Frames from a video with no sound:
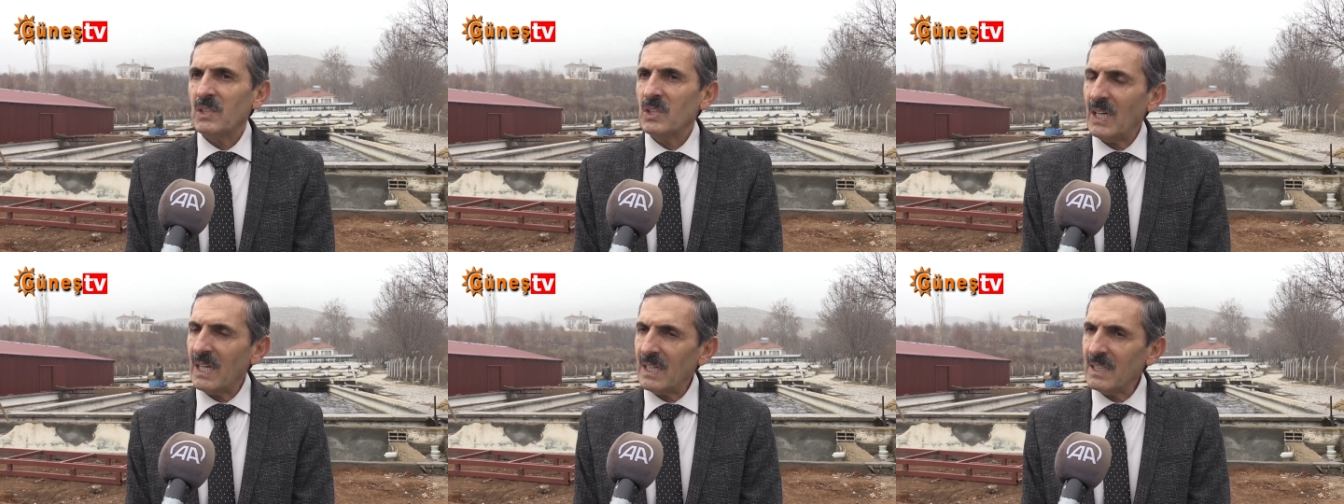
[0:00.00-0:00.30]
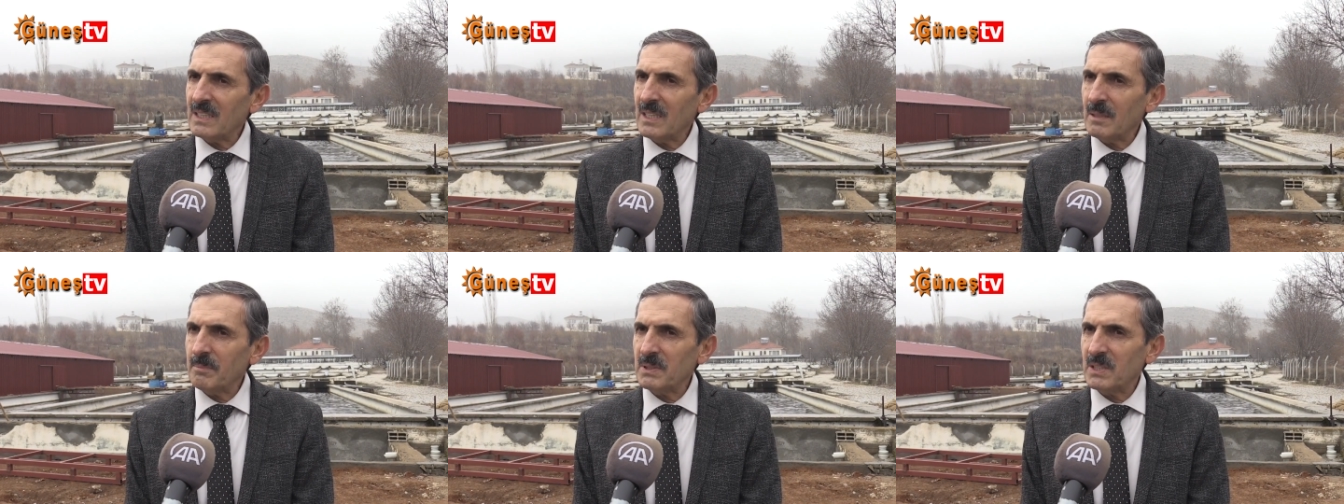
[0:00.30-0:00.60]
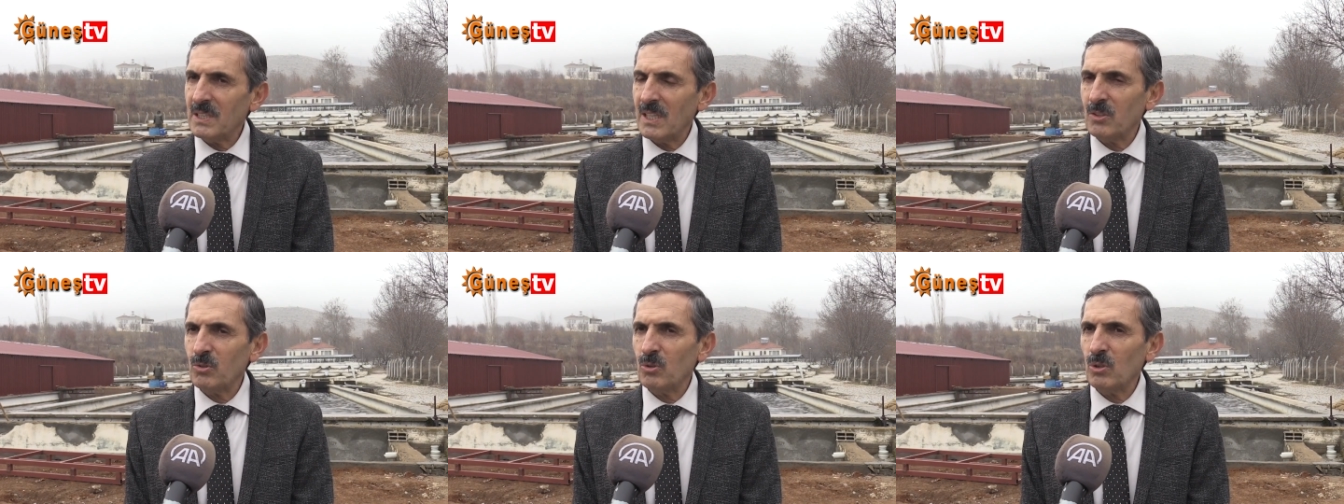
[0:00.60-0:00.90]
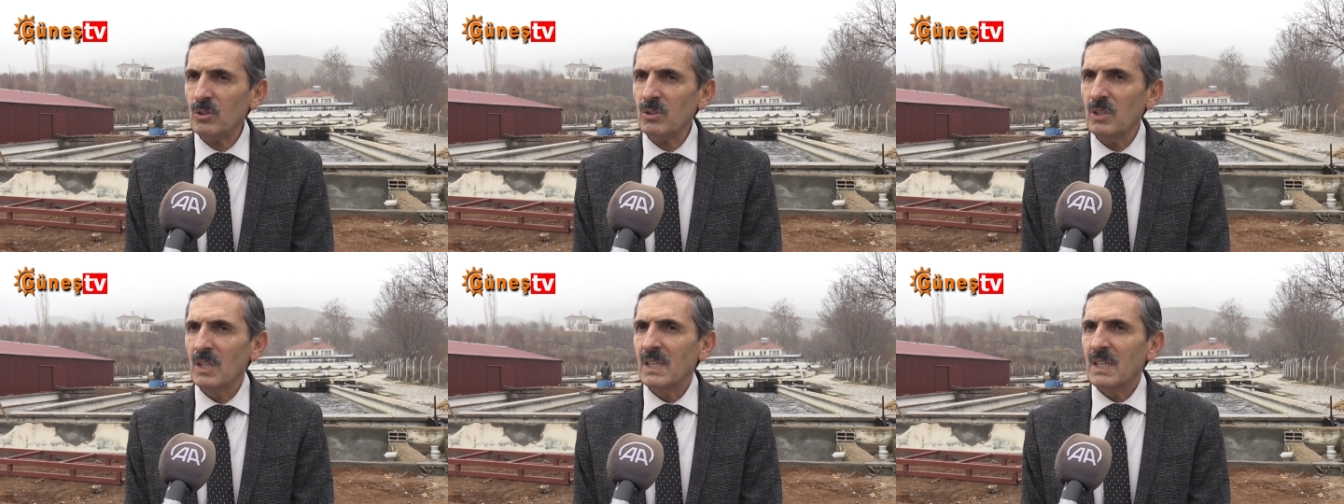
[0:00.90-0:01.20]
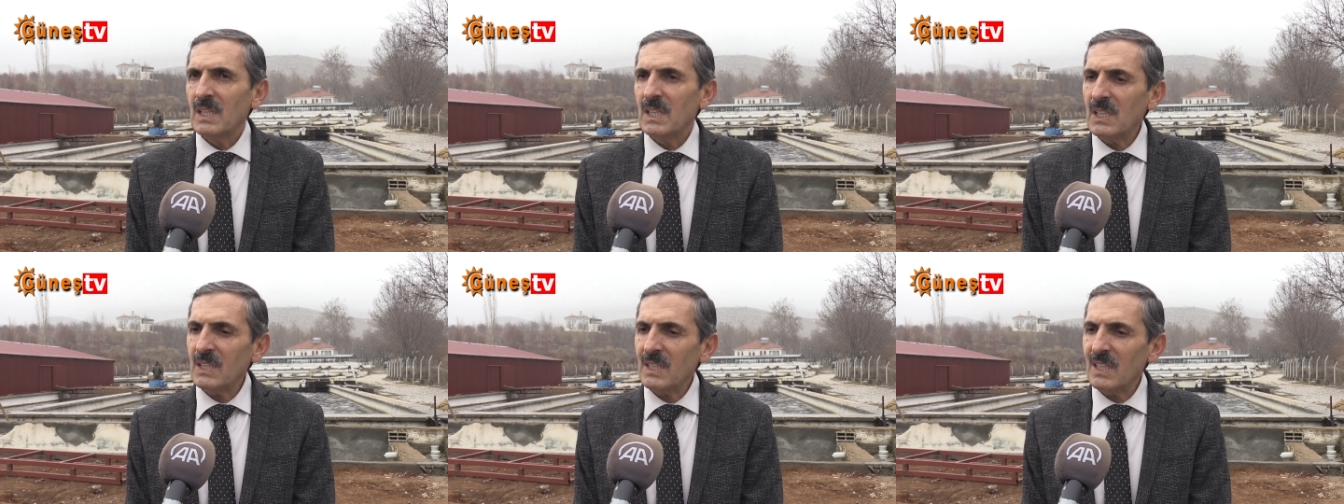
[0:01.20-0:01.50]
Karlı da bir sektör.
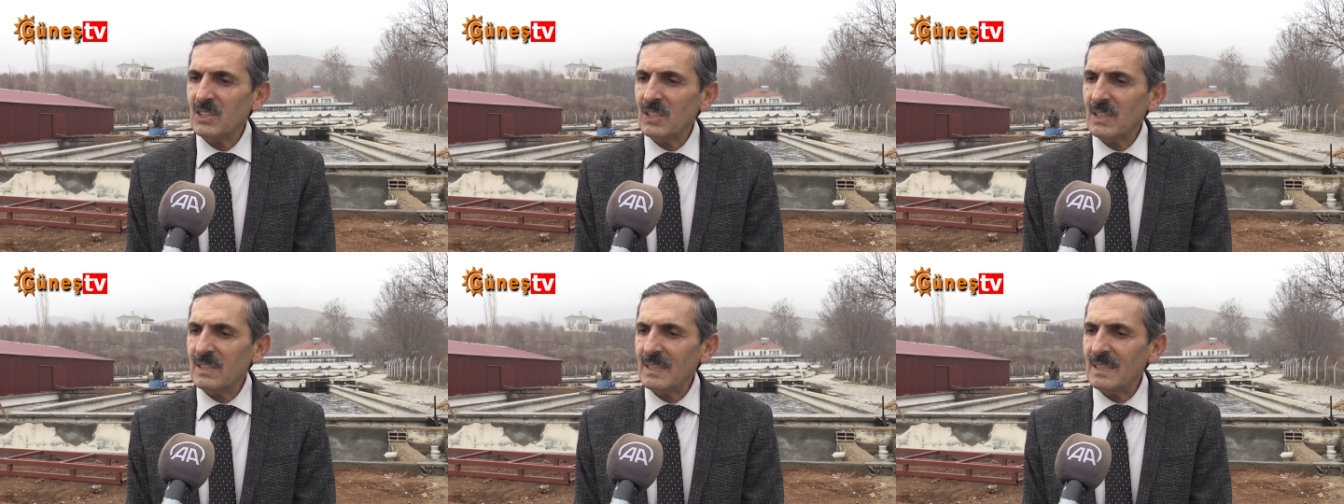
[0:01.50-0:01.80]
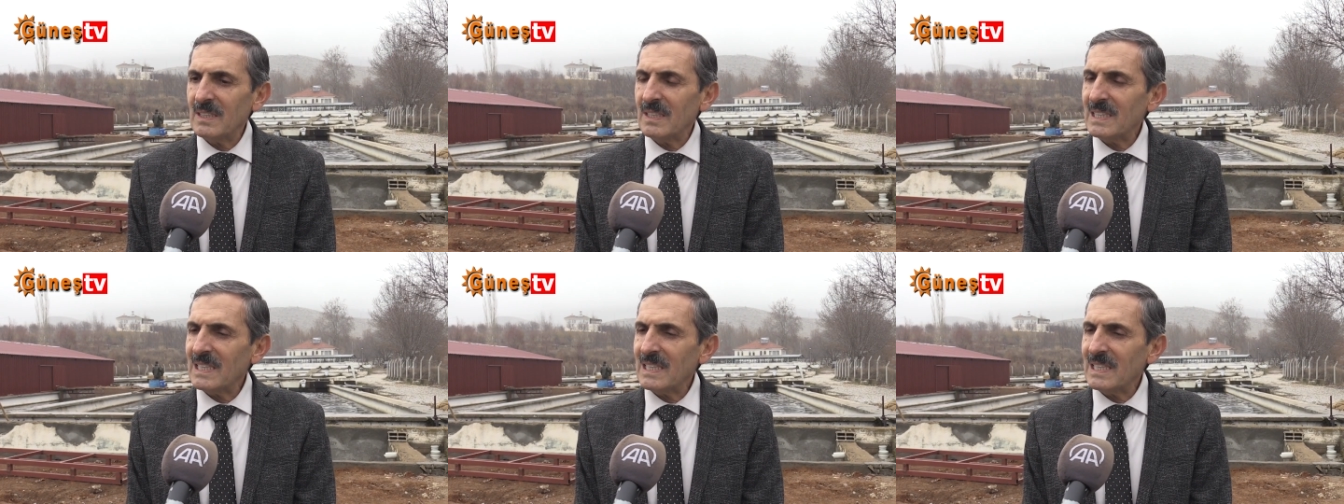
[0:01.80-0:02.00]
İhracatı ile